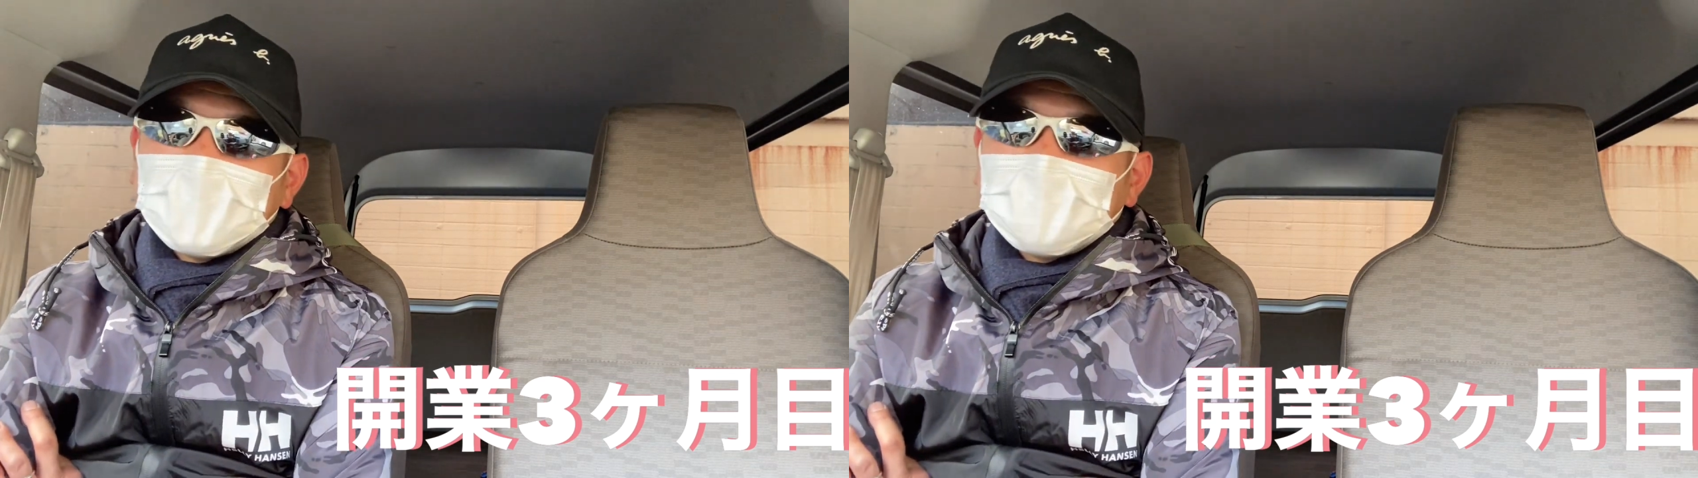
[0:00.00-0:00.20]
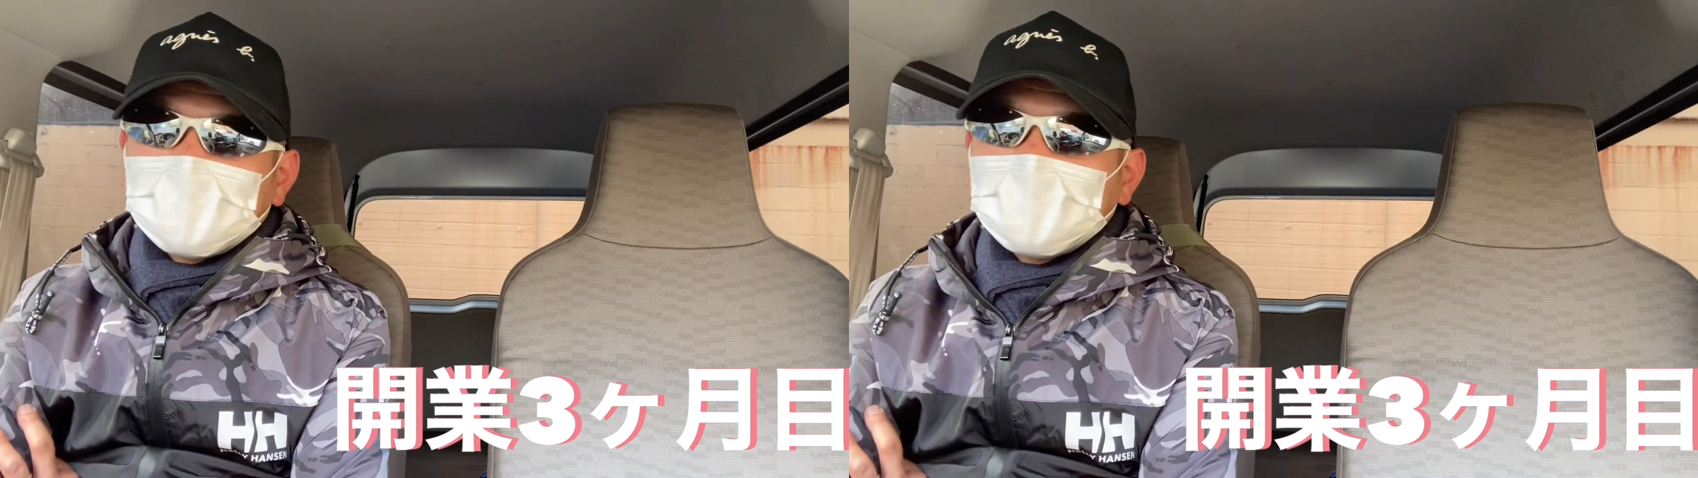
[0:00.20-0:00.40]

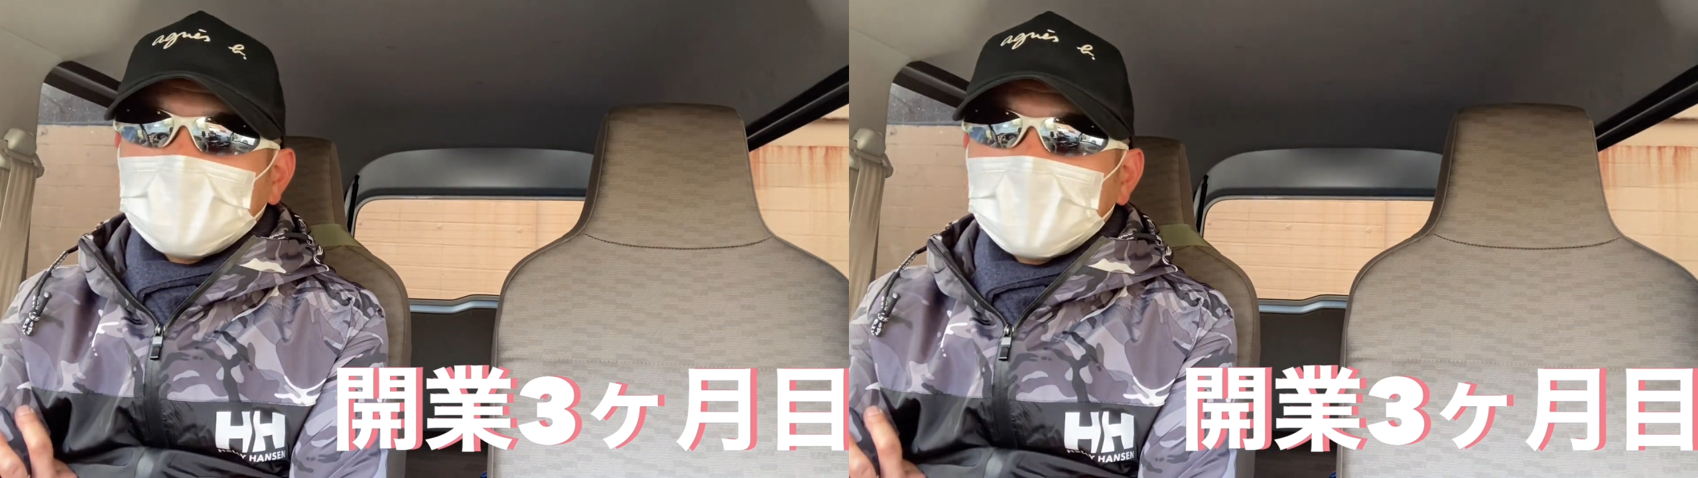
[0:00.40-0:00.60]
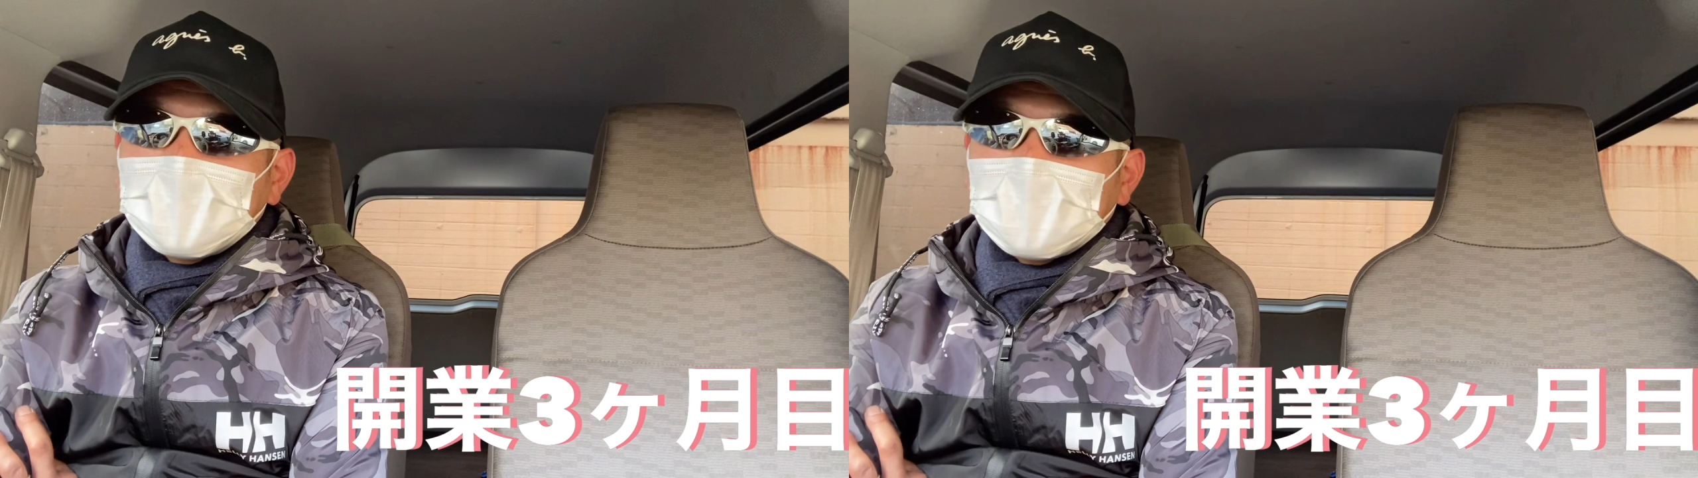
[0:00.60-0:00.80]
う
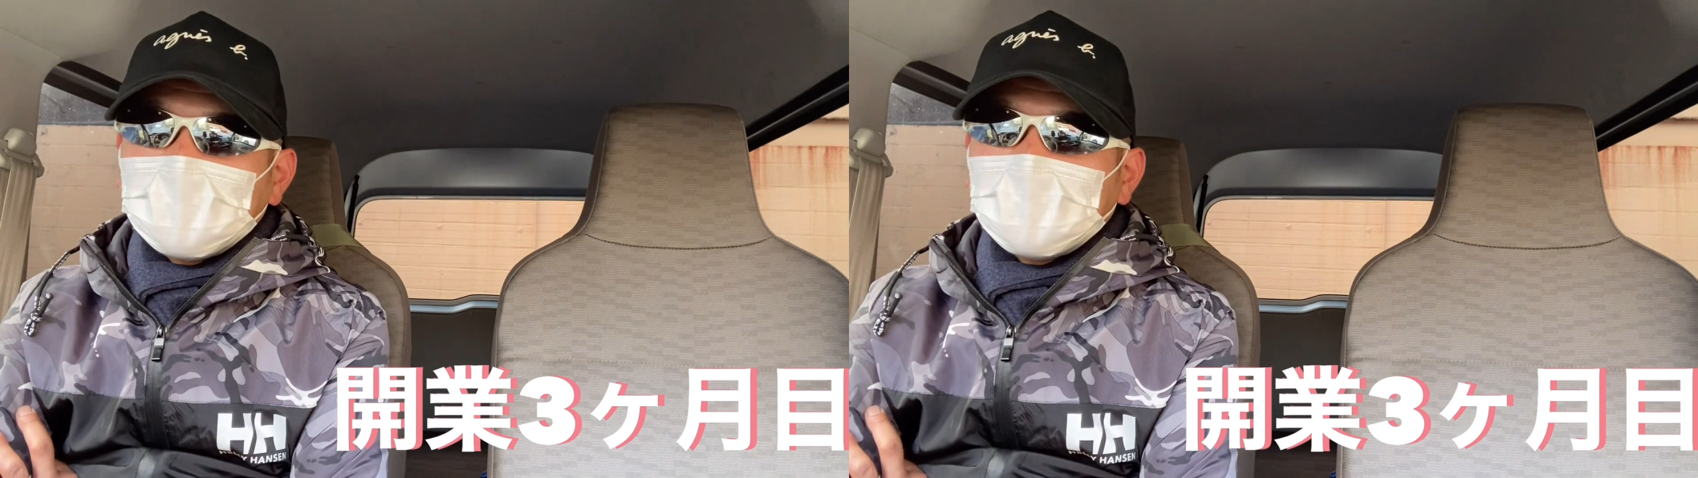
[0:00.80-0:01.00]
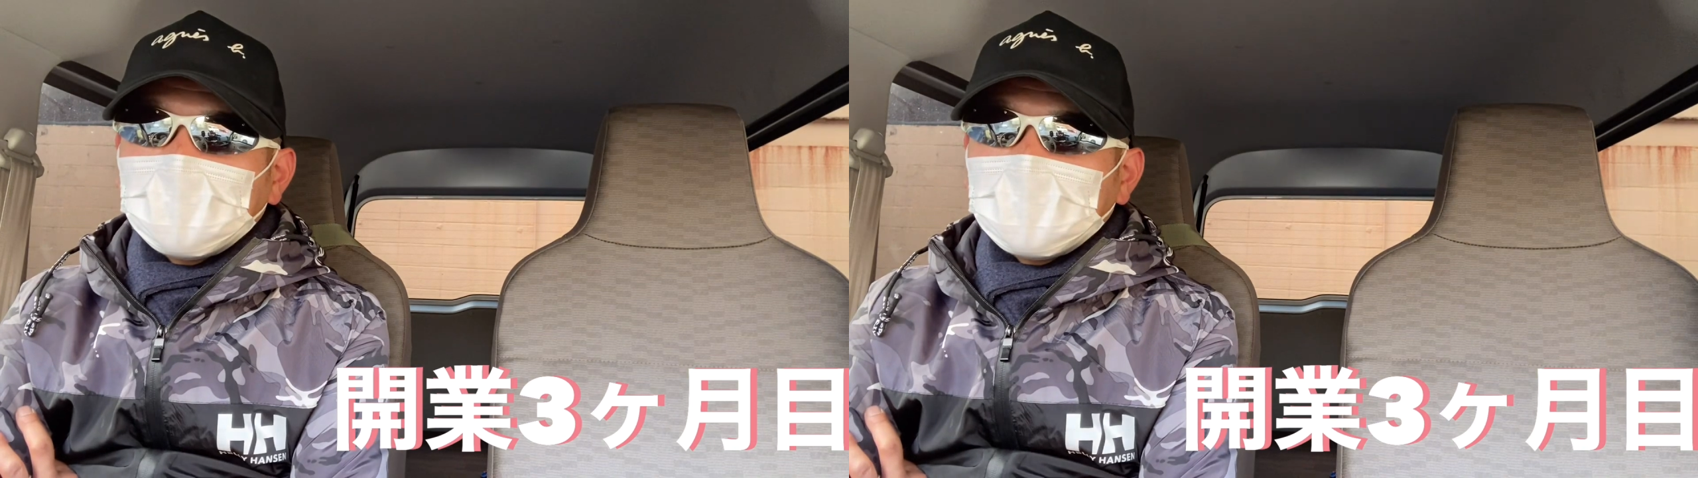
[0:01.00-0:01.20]
ん、一
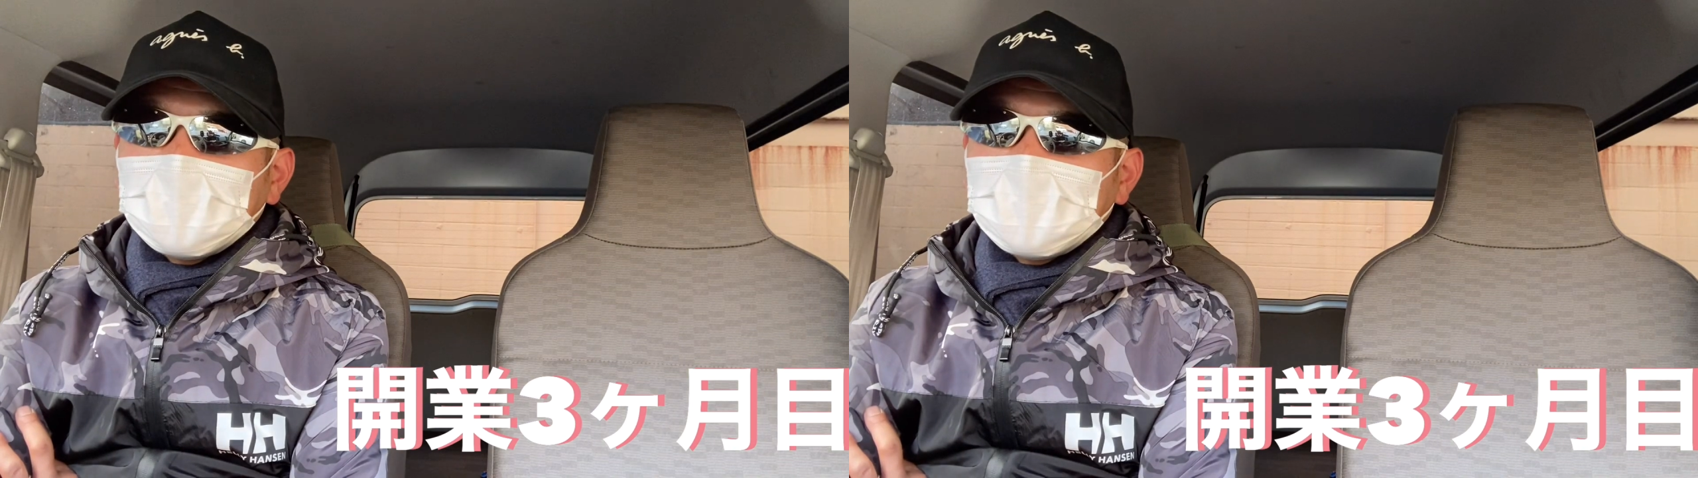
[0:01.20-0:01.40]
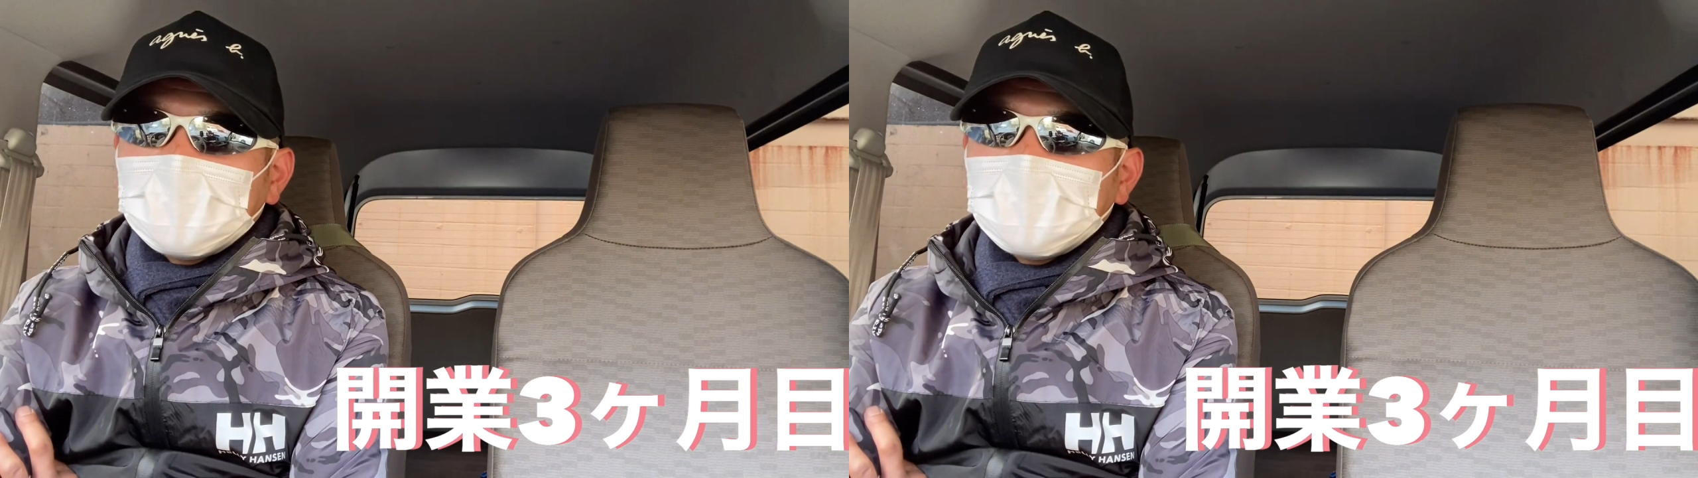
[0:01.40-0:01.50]
応、